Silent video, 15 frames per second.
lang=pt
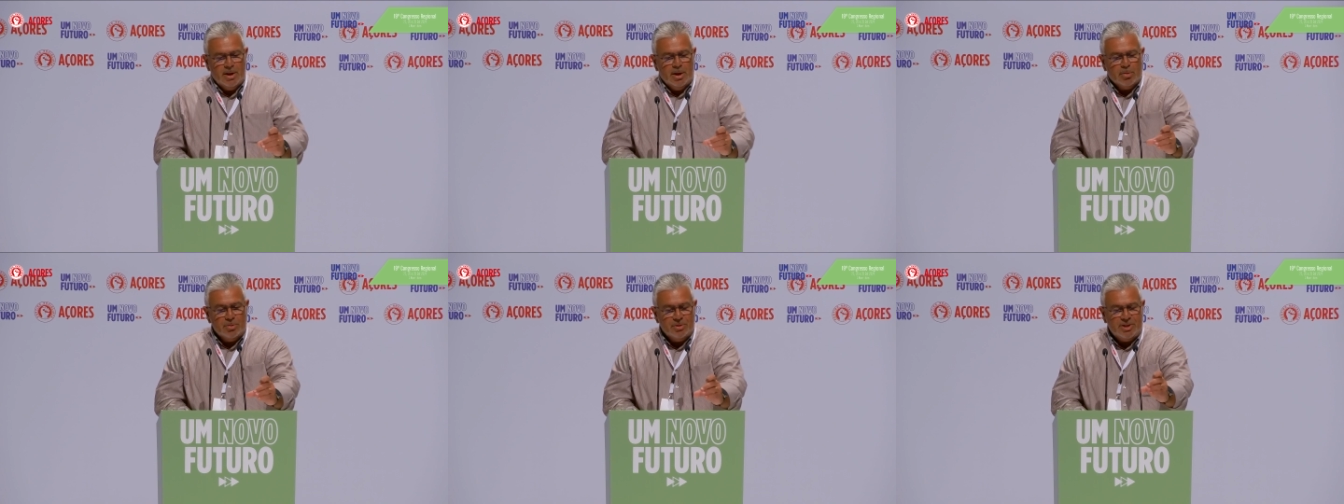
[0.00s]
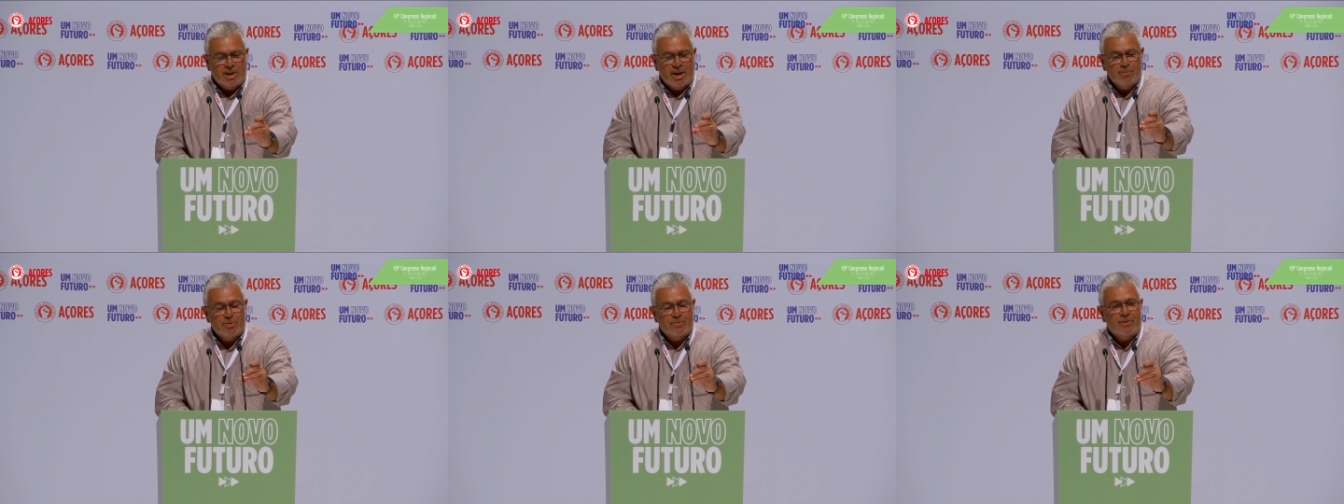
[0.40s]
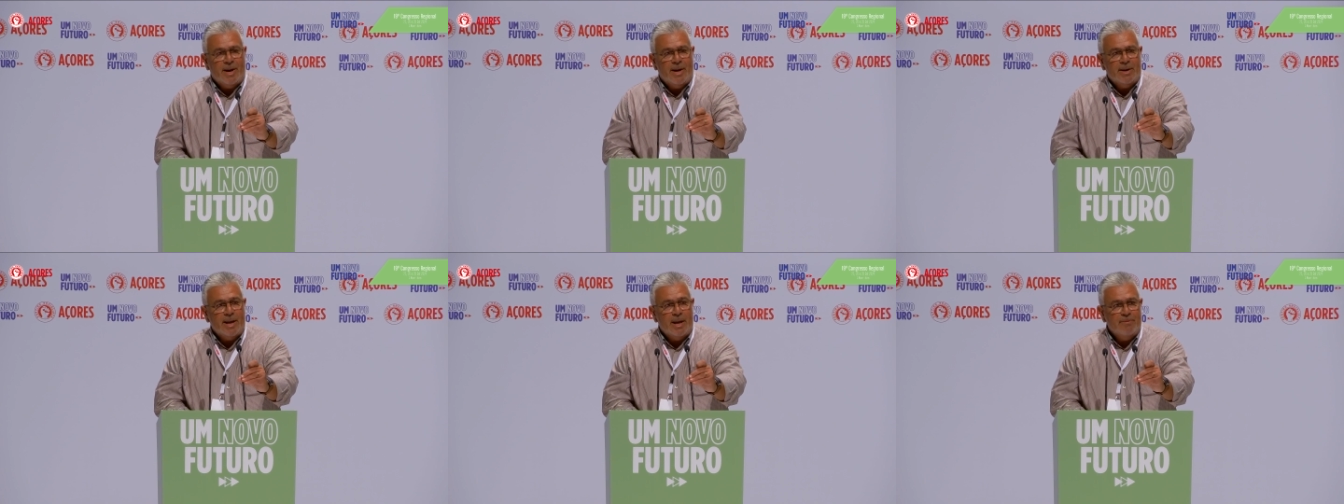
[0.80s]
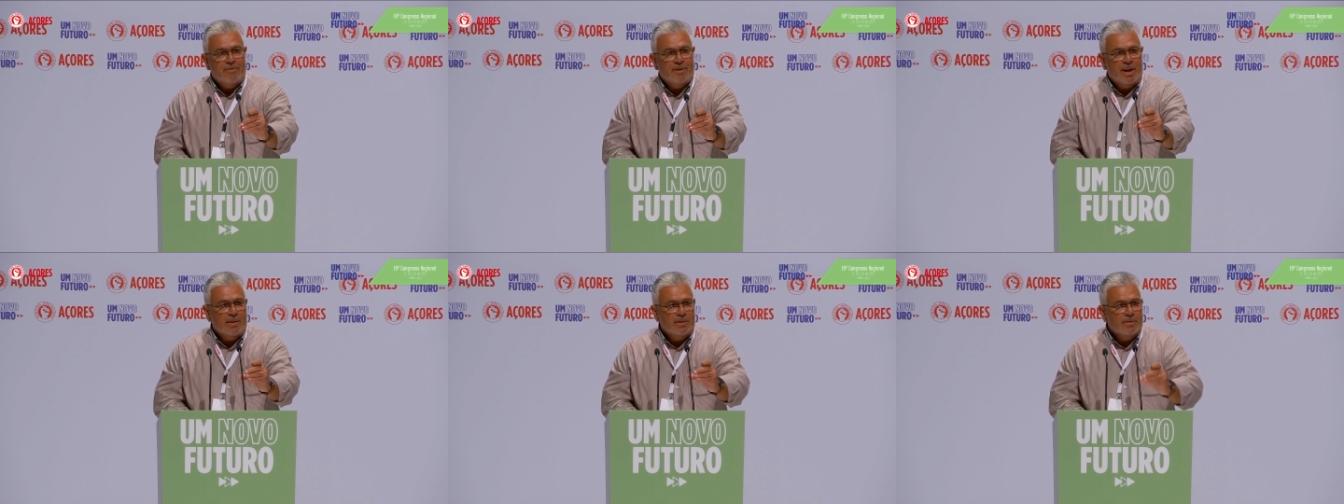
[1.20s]
consigamos levar em
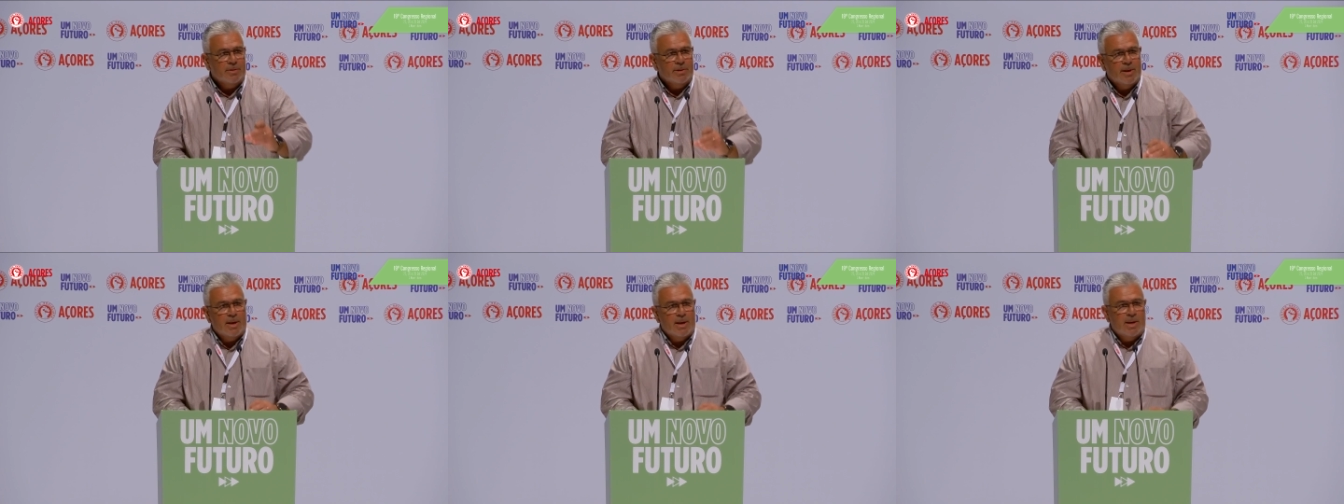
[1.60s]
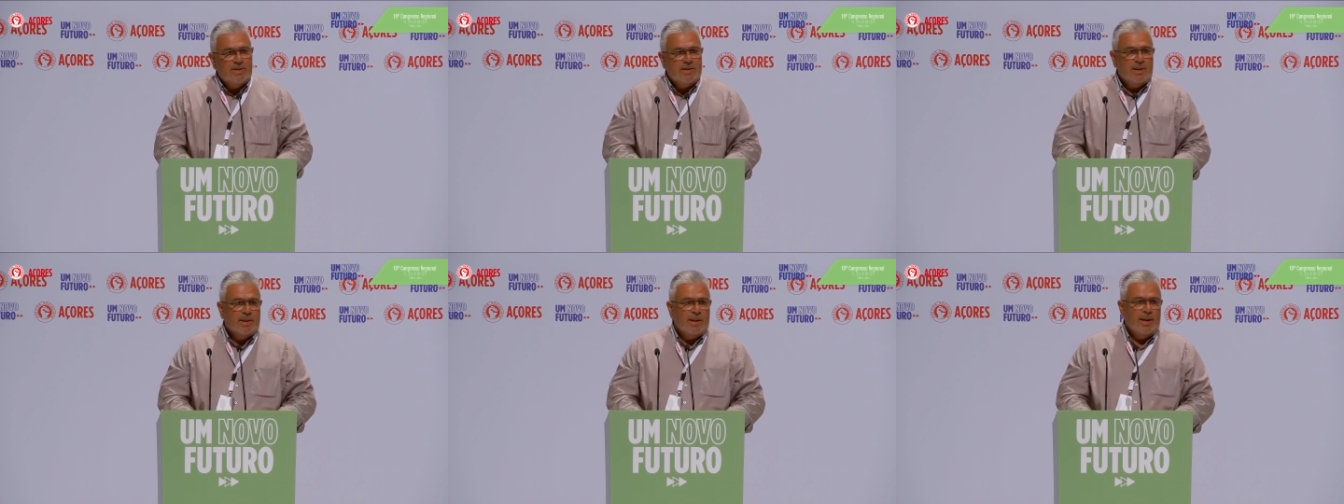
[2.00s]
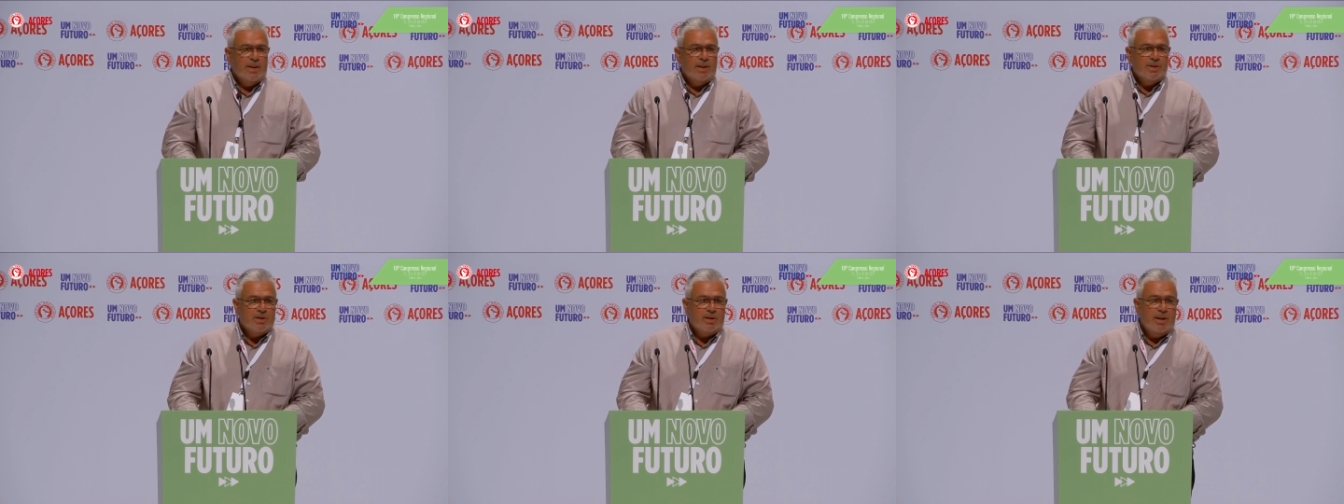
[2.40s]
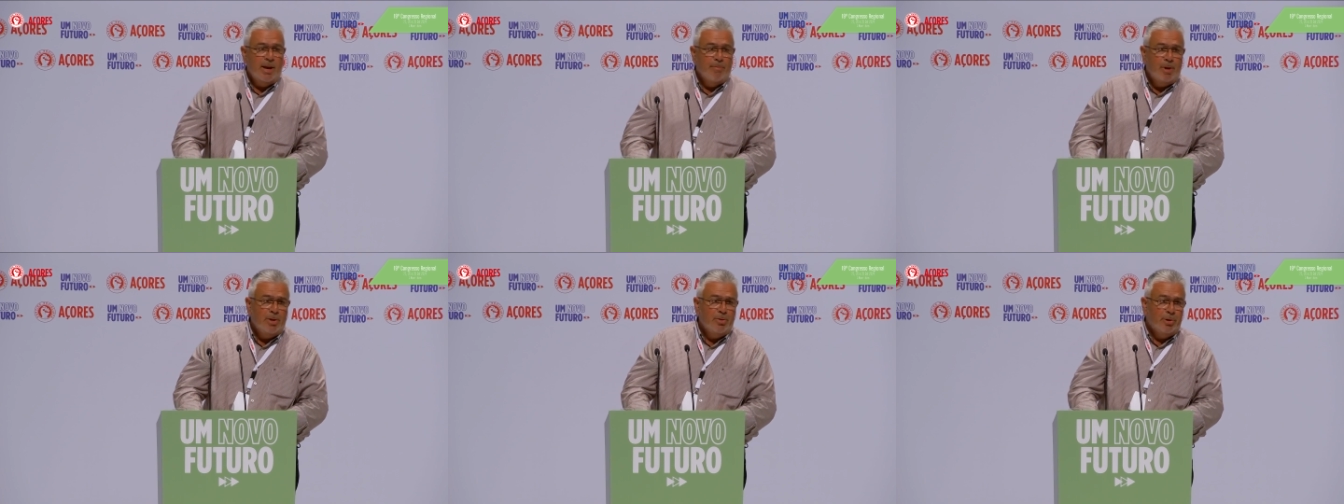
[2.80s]
frente as ideias e a
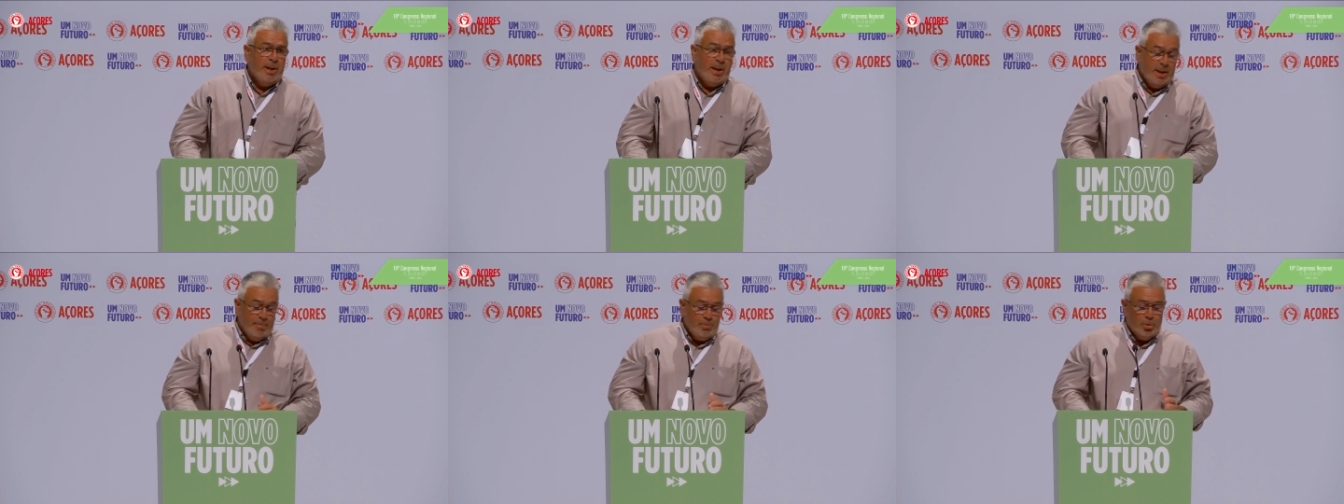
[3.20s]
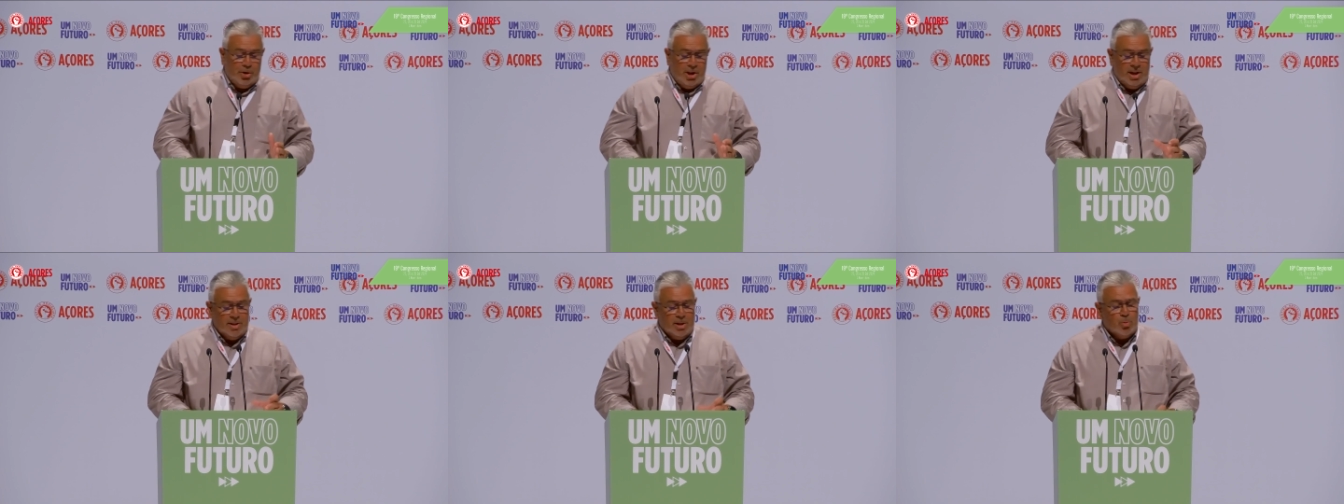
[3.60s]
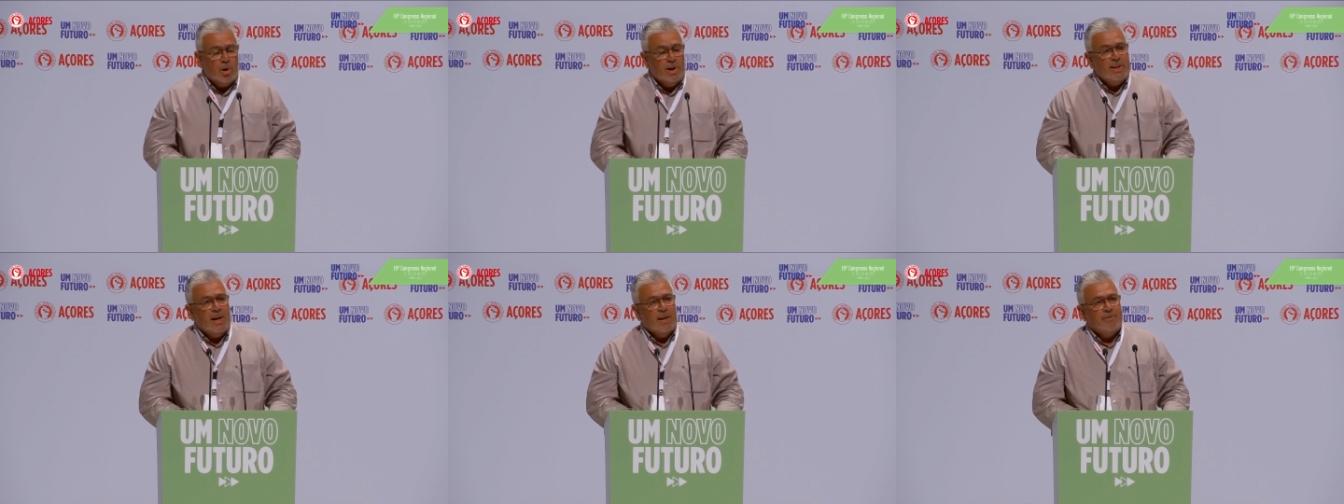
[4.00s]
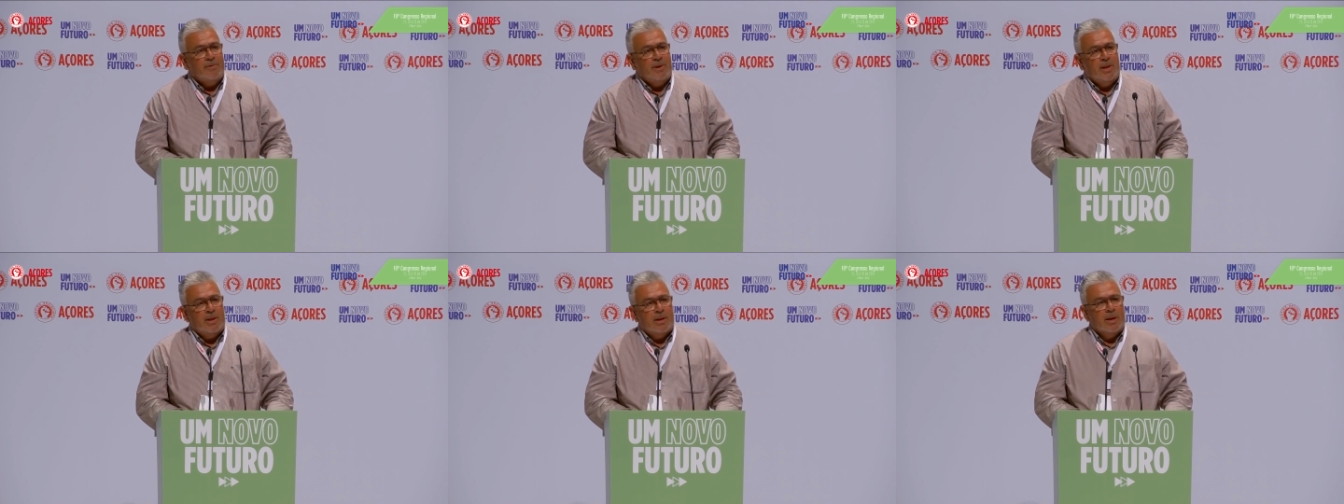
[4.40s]
melhoria, e a melhoria da qualidade de
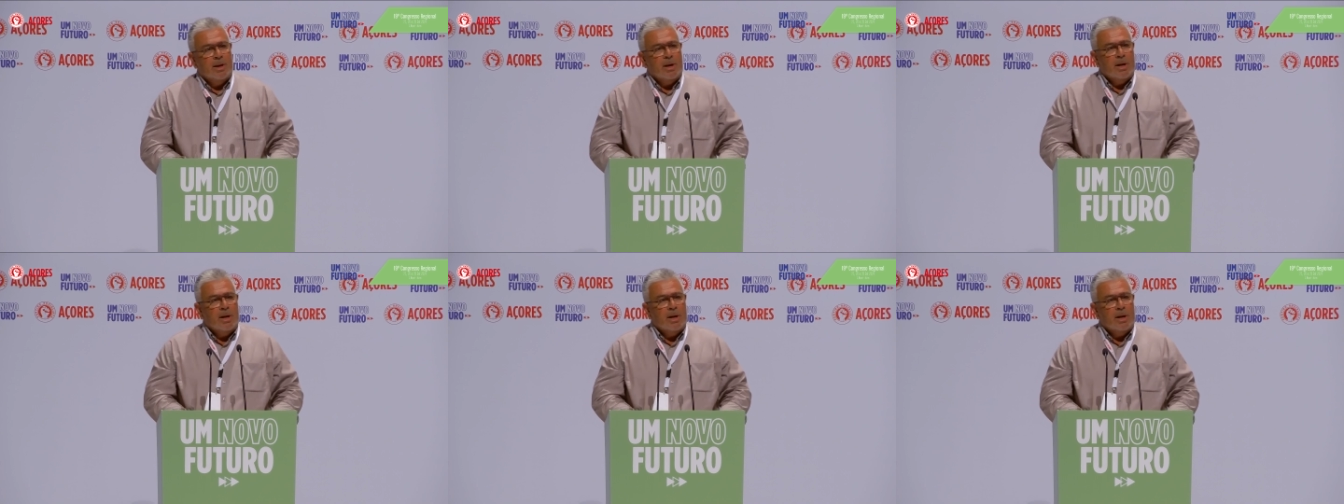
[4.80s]
vida